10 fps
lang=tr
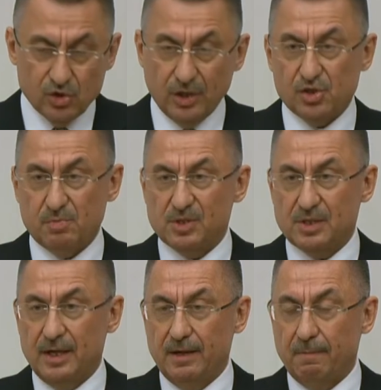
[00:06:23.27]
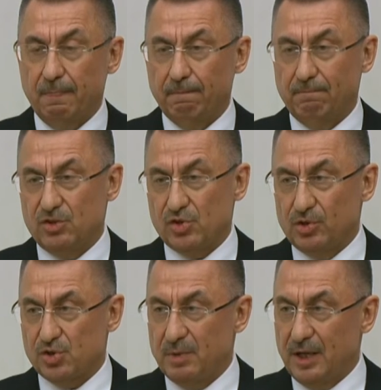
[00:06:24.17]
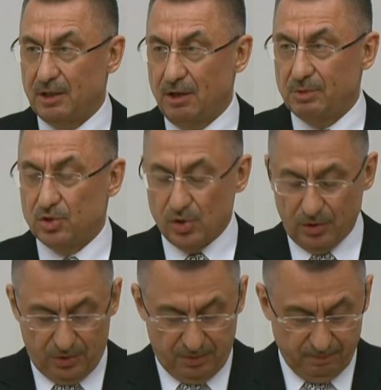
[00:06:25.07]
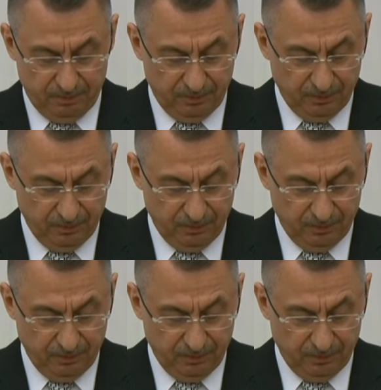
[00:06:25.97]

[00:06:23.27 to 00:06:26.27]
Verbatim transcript: çalışmasına ve çalışmaya devam edecektir.